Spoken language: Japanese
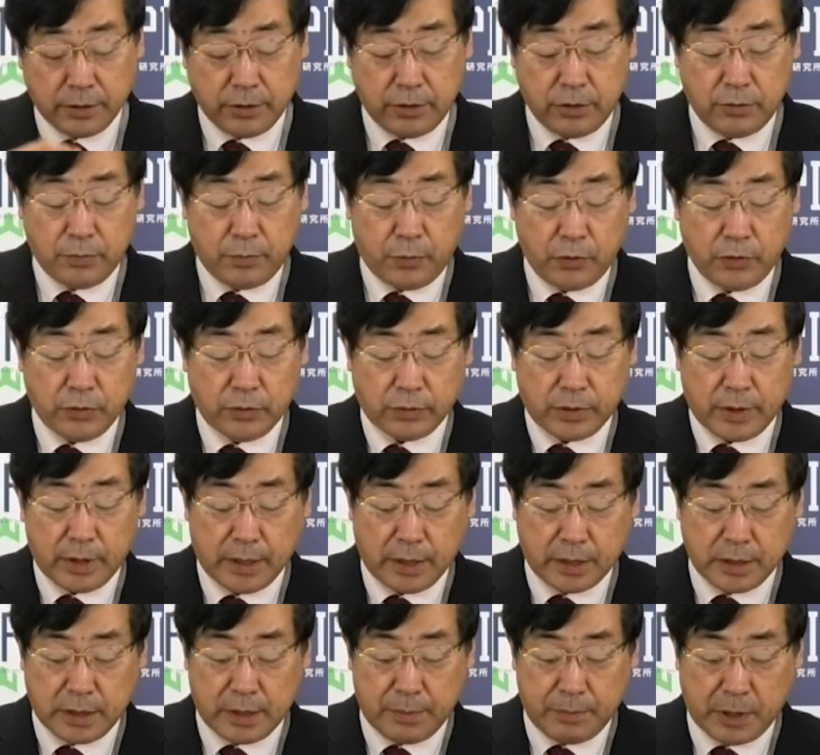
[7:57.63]
9ポイント低
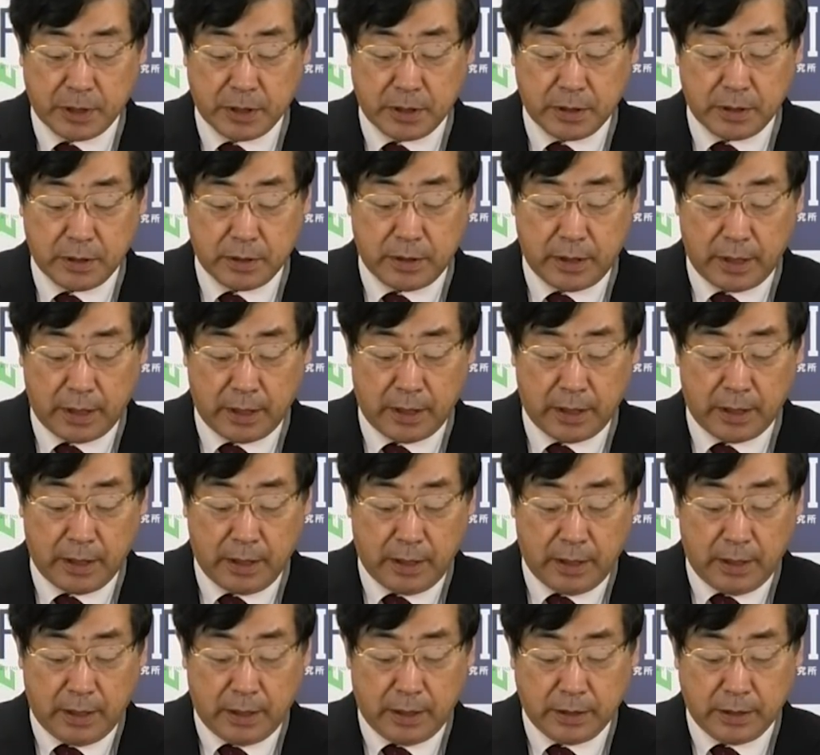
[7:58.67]
下してまして、